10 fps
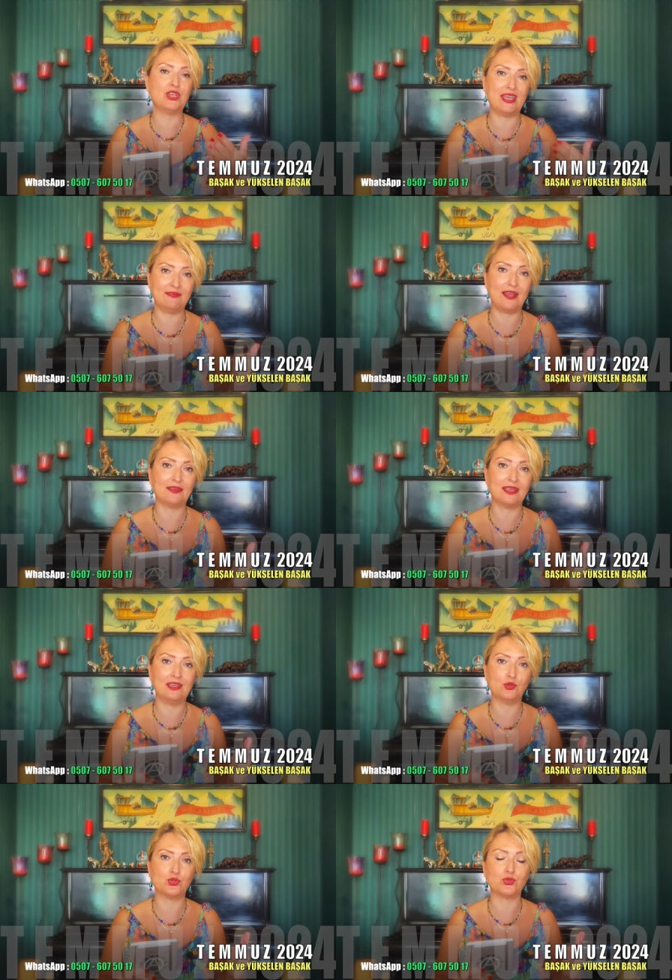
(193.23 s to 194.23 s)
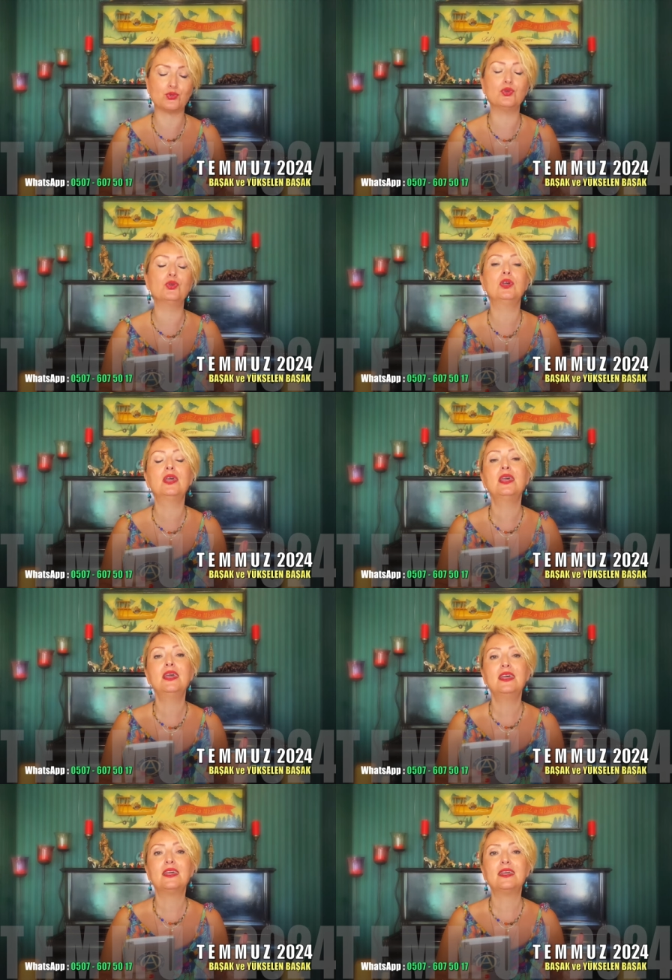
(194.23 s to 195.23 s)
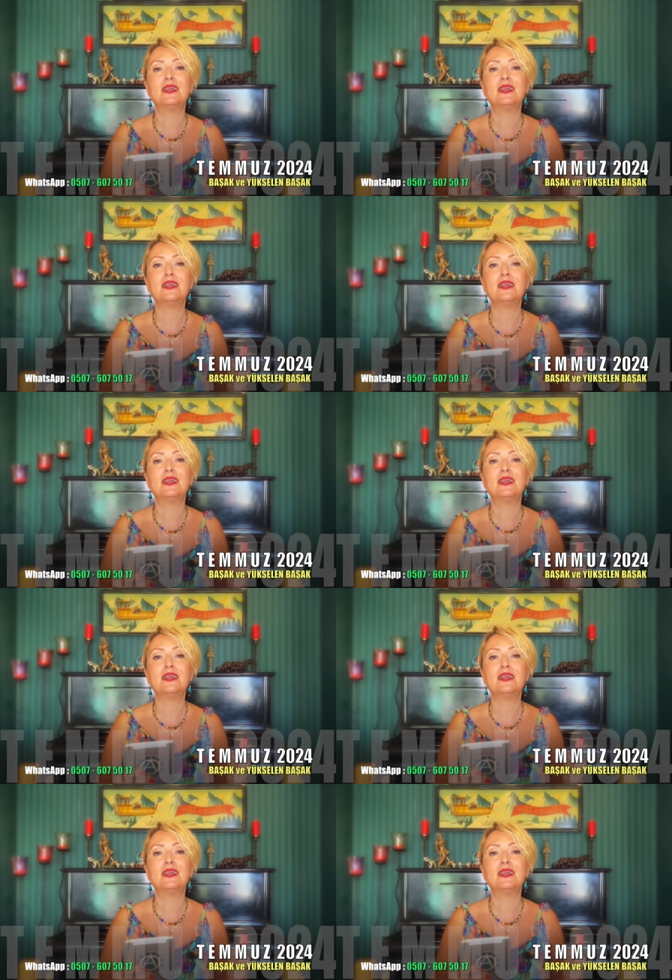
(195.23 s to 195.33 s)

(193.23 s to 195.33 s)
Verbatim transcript: evden geliyor çünkü ee,